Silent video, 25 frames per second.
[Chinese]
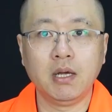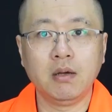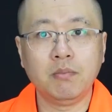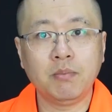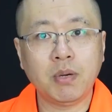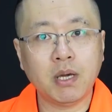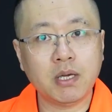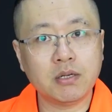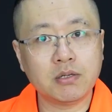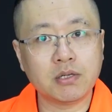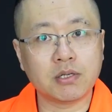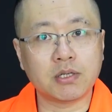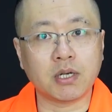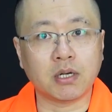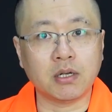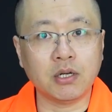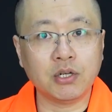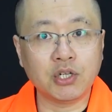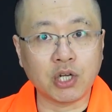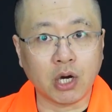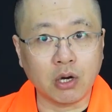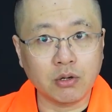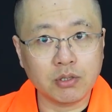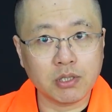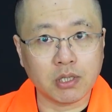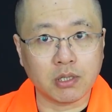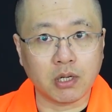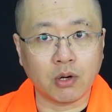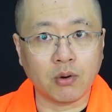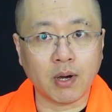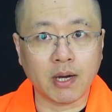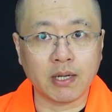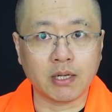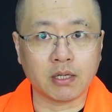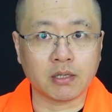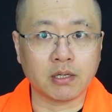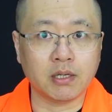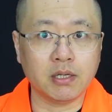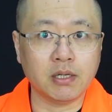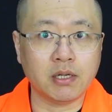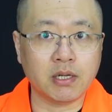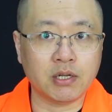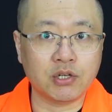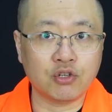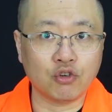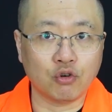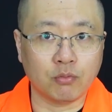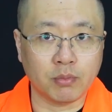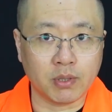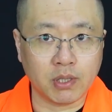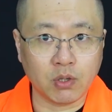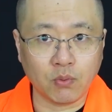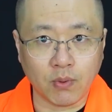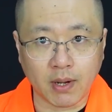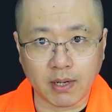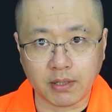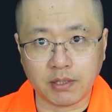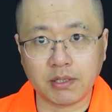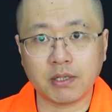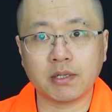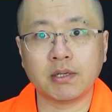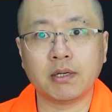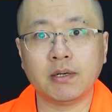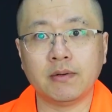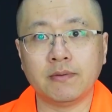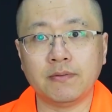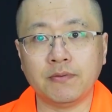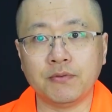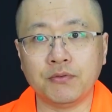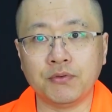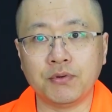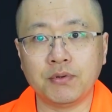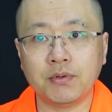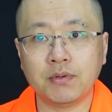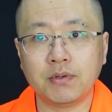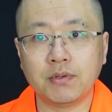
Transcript: 配置想要调整的话呢，可以联系我们的网店客服。